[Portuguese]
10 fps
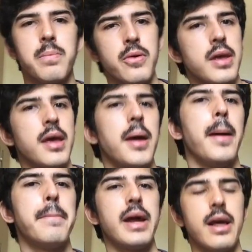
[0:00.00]
porque
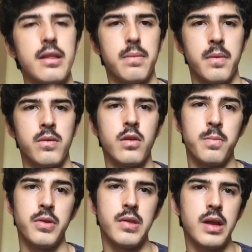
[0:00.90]
para aquelas pessoas,
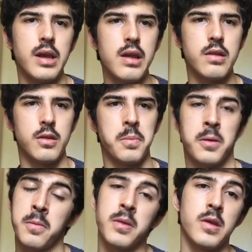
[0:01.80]
para os ingleses, para
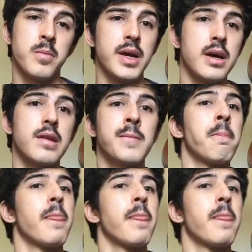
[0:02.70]
as pessoas brancas,